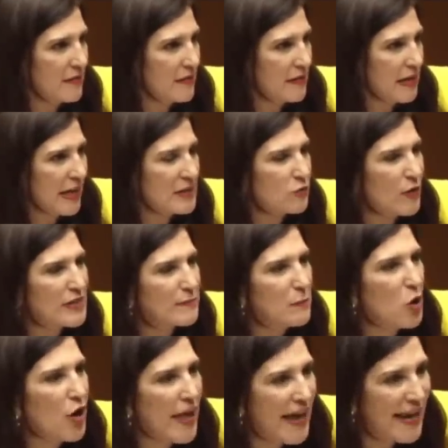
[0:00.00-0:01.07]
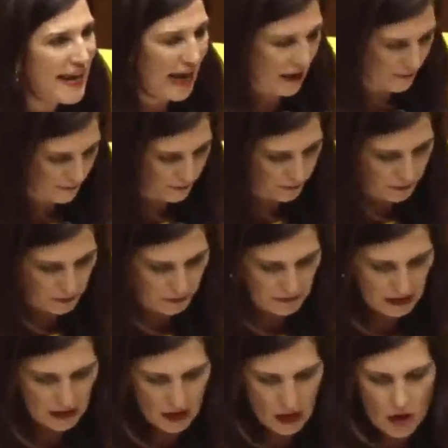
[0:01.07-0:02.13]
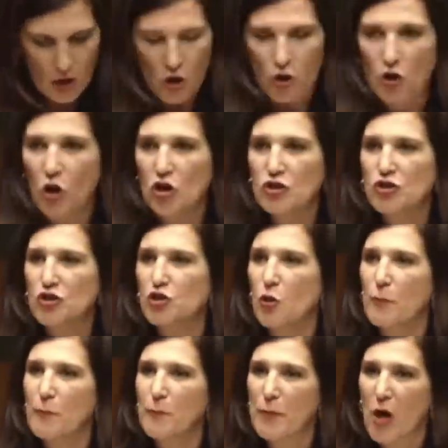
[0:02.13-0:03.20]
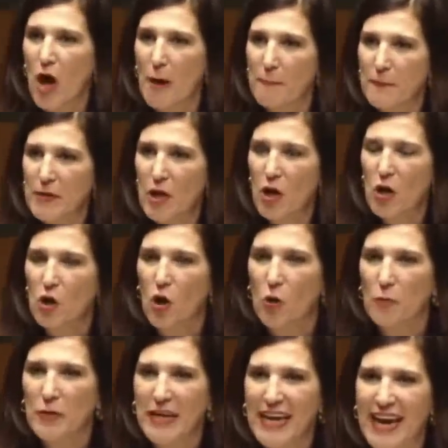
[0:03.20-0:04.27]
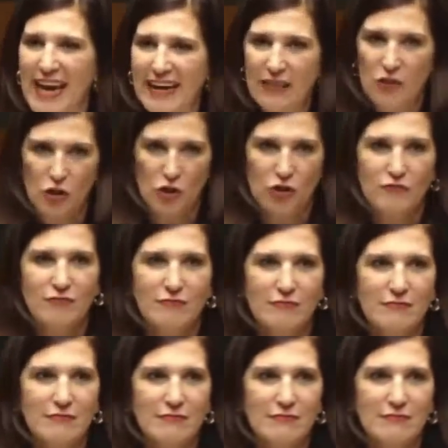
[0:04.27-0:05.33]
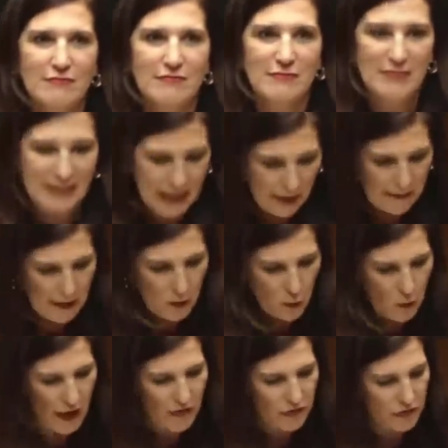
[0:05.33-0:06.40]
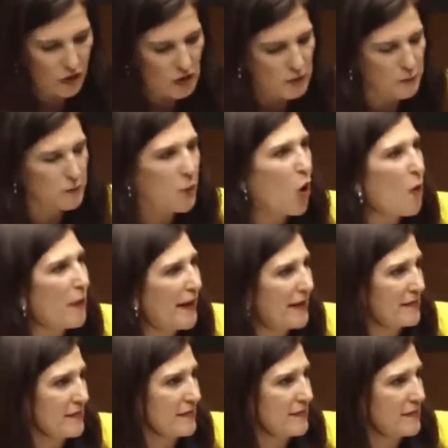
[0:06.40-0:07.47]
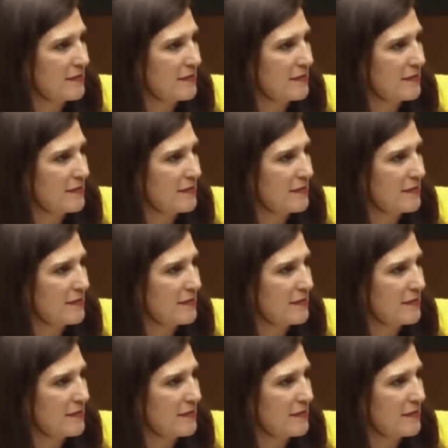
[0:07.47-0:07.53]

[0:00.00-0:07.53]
Eso es Morena. Con su propio gobierno, ¿saben cuántos pobres